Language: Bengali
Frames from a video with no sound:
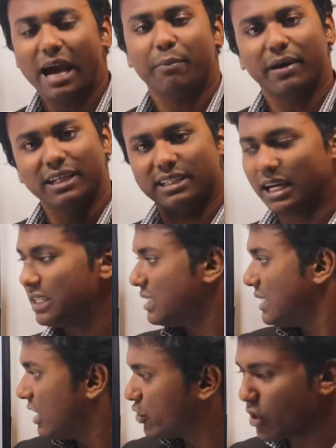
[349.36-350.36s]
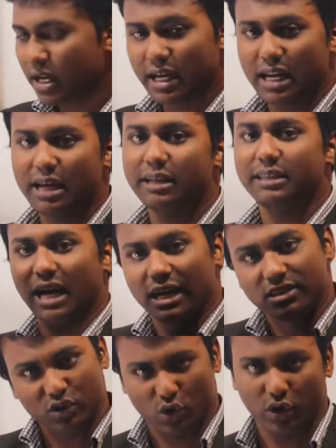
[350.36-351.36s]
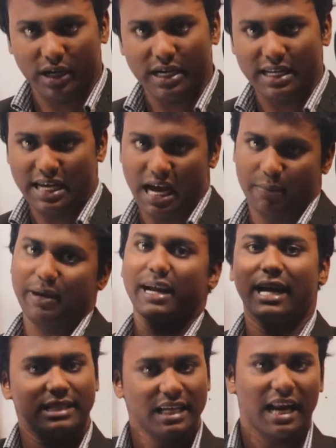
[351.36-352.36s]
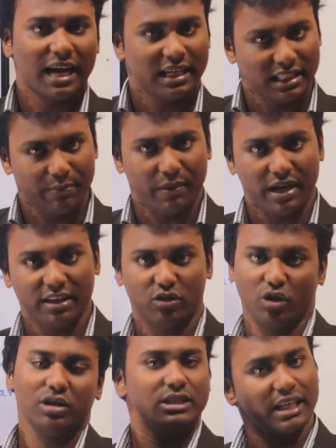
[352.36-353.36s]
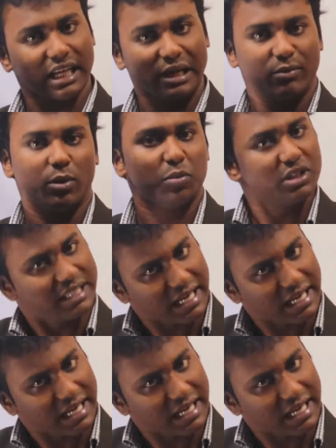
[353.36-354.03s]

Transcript: একবার চার্জ শেষ হয়ে গেলে চার্জ করে নিয়ে আবার কাজে লাগাতে পারি তখন সেটাকে বলবো